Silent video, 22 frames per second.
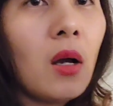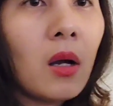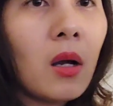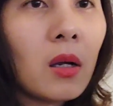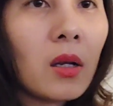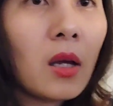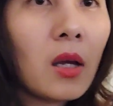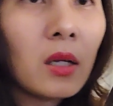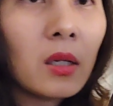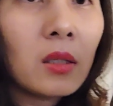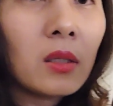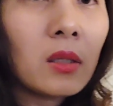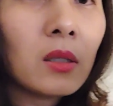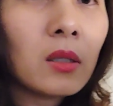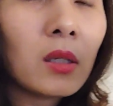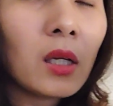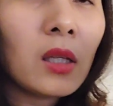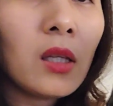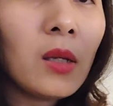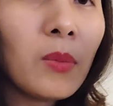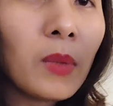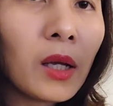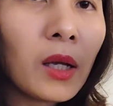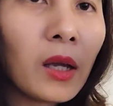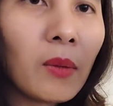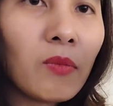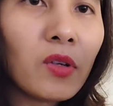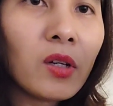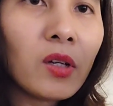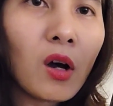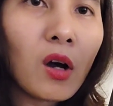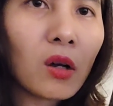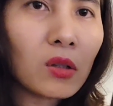đây cái tip này em
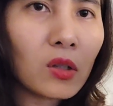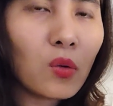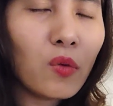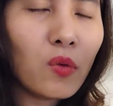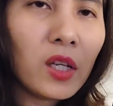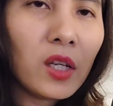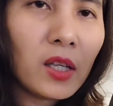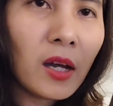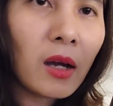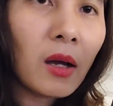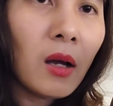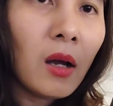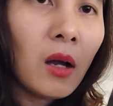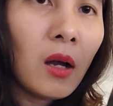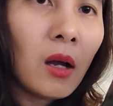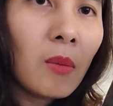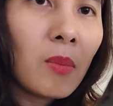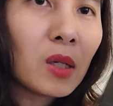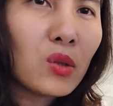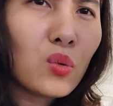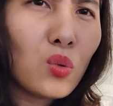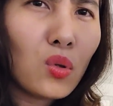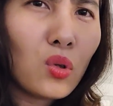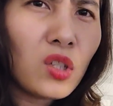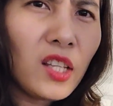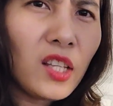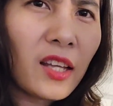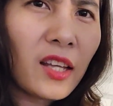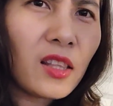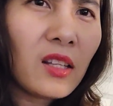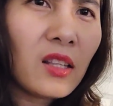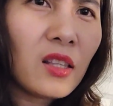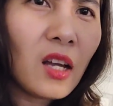vẫn còn quý vị nha mặc dù nó
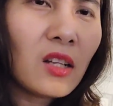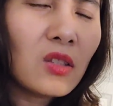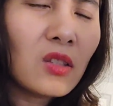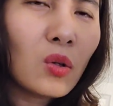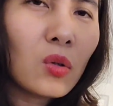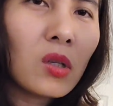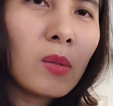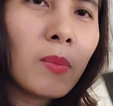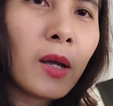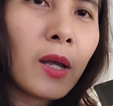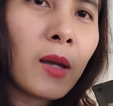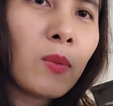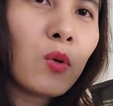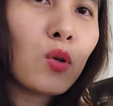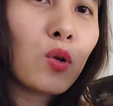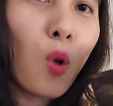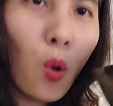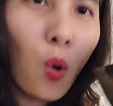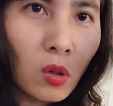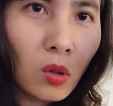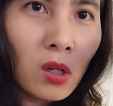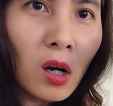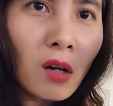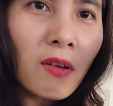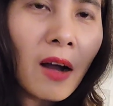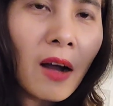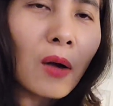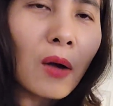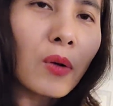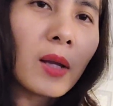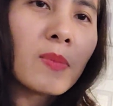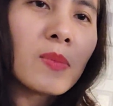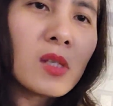nhẹ tinh tinh rồi nhưng mà em còn đổ nước
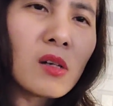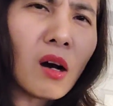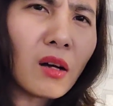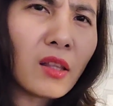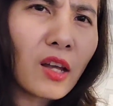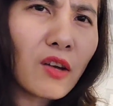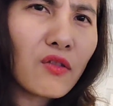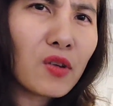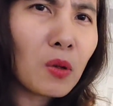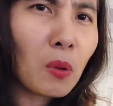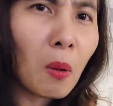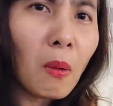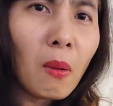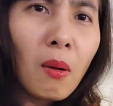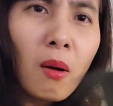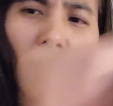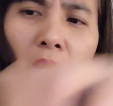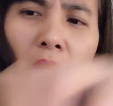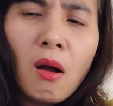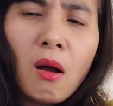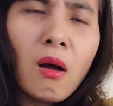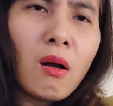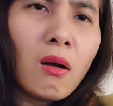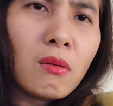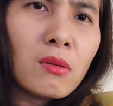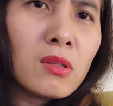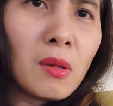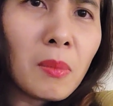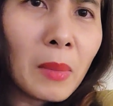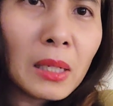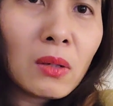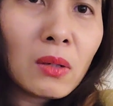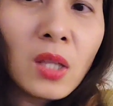vào để em rửa tại vì nó
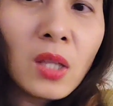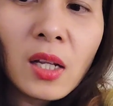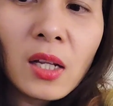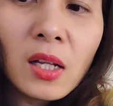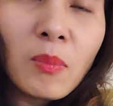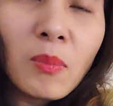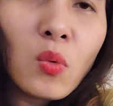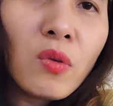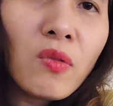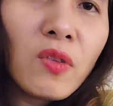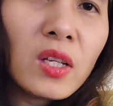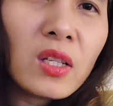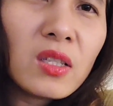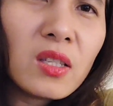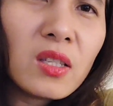rửa mặt nó thích lắm quý vị